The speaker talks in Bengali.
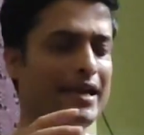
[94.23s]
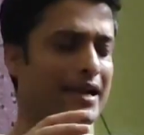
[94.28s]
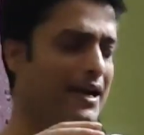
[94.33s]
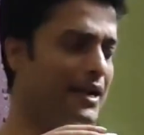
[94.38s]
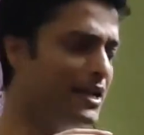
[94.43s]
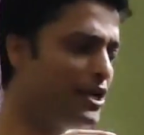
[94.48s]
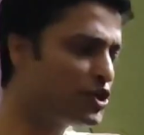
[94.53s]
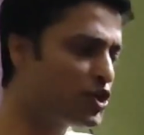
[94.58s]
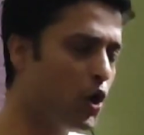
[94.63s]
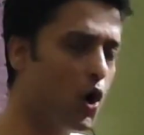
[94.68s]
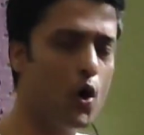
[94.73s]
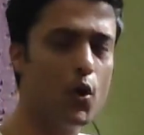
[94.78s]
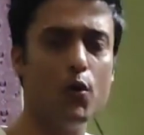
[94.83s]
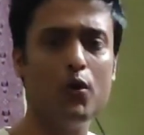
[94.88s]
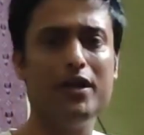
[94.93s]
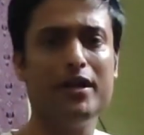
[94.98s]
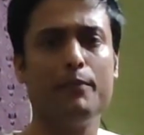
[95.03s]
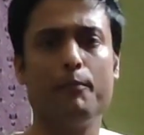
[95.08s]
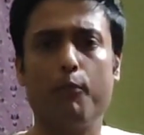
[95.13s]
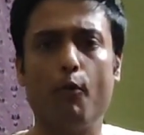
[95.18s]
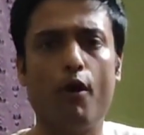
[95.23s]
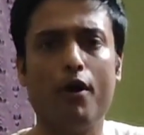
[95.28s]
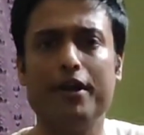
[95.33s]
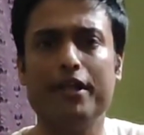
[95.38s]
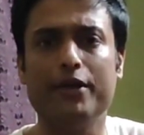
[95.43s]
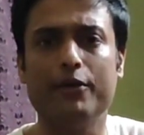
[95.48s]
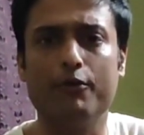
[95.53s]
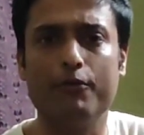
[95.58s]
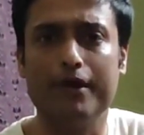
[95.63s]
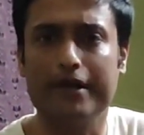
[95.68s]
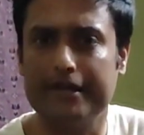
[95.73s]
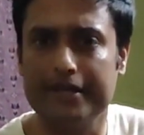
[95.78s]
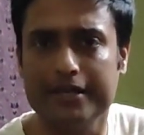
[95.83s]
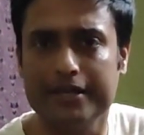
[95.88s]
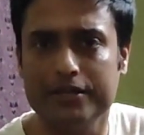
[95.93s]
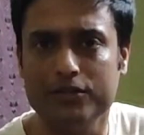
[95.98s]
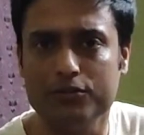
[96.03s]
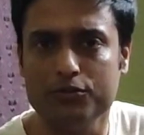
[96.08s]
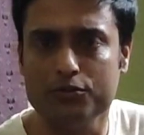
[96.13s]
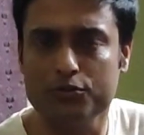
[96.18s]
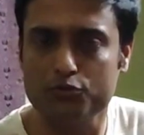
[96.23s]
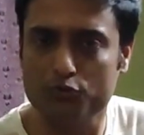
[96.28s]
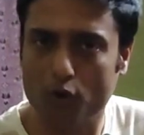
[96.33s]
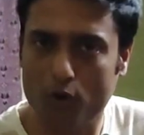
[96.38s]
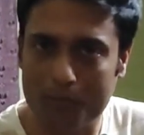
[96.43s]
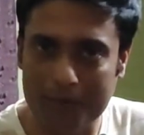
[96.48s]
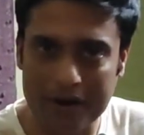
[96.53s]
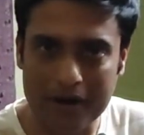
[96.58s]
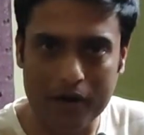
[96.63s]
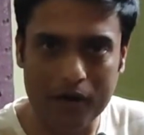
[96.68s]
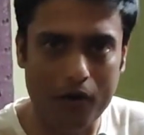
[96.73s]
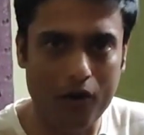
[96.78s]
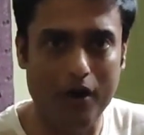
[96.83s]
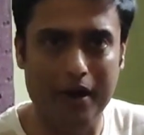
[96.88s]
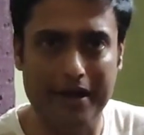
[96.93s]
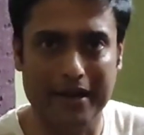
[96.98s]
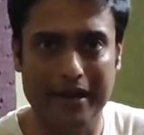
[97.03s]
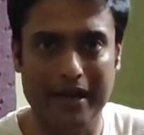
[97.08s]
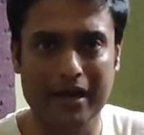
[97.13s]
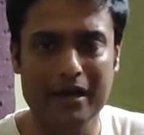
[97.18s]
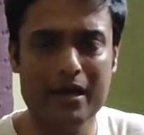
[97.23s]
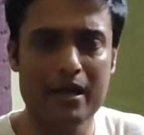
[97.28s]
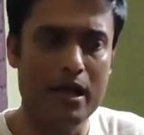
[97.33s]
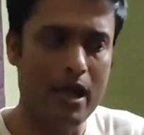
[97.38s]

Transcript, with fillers: এখানে সকলের বডি ওয়েট কিন্তু সমান হয় না